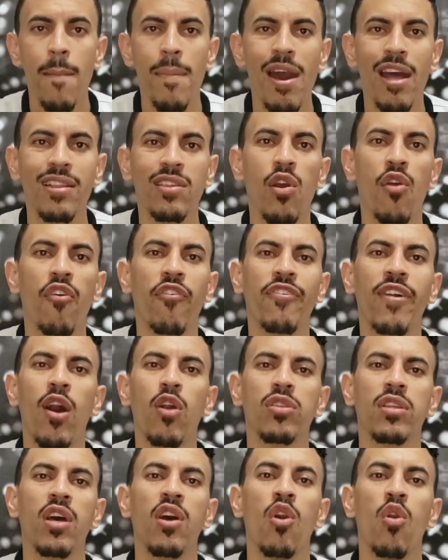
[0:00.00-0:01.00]
Bateu
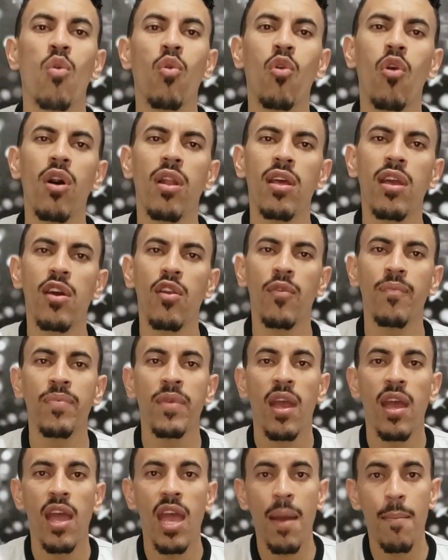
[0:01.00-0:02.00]
falta, o goleiro,
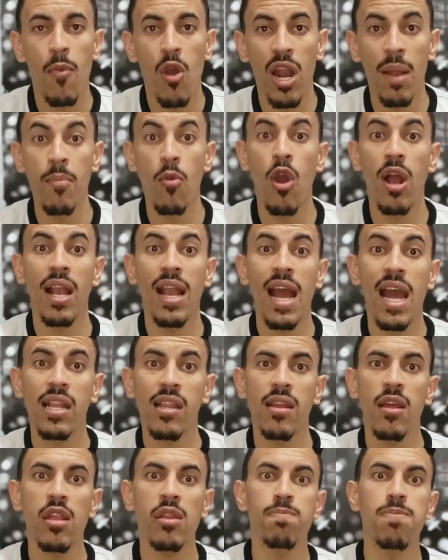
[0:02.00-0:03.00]
é, a bola
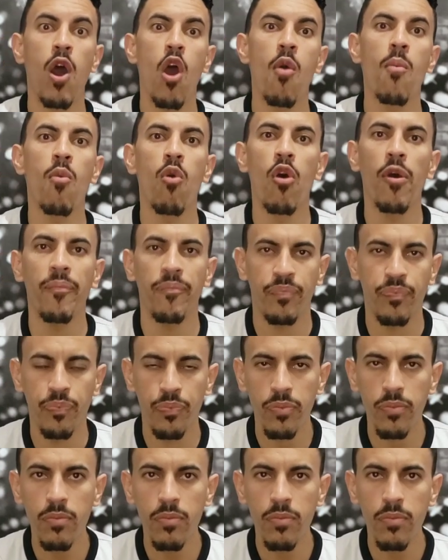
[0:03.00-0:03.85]
molhada, né, espalmou